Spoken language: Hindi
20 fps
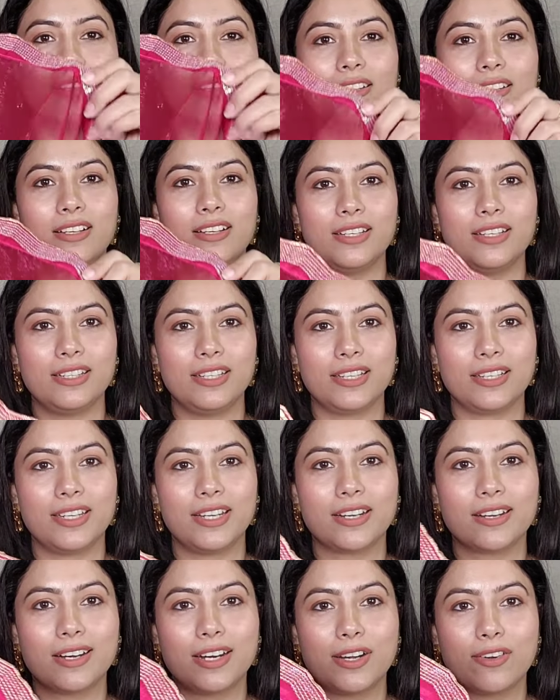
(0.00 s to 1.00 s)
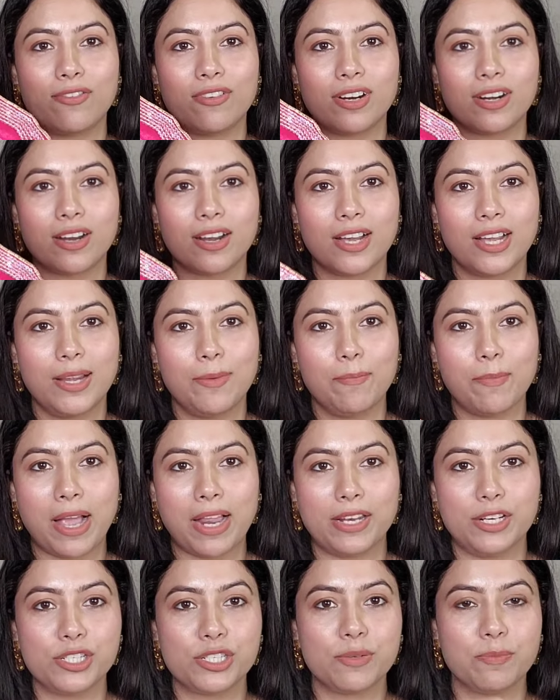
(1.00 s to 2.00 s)
अंदर ये देखिए कटवर्क का
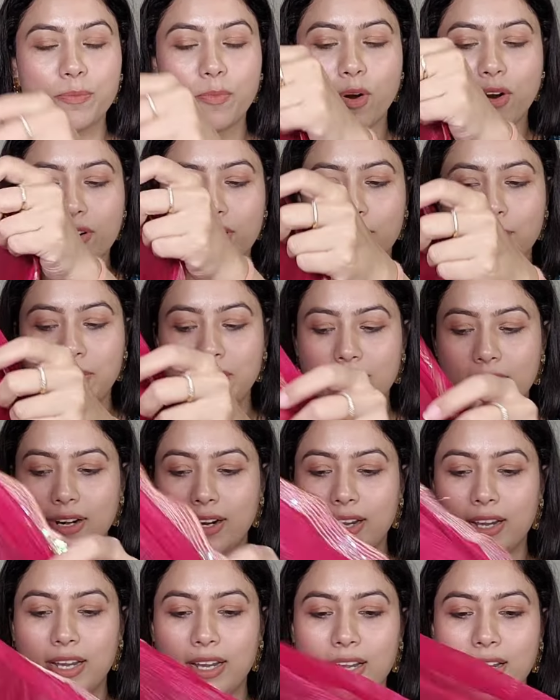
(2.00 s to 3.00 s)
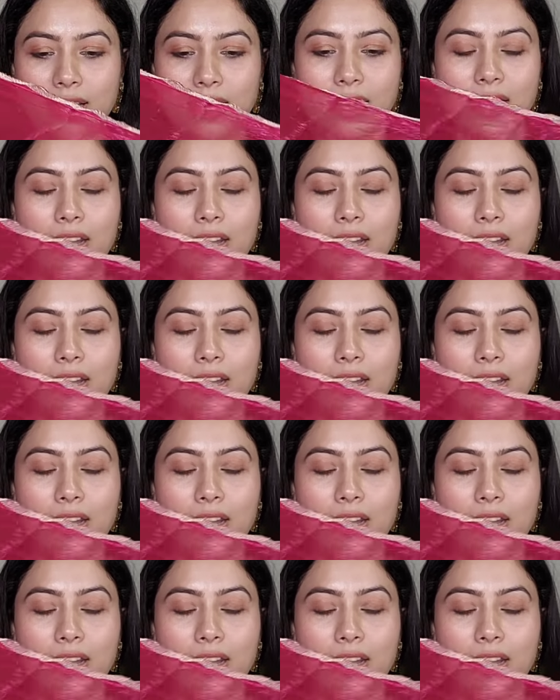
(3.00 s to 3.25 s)
इम्पेलिश्ड बॉर्डर मिल रहा है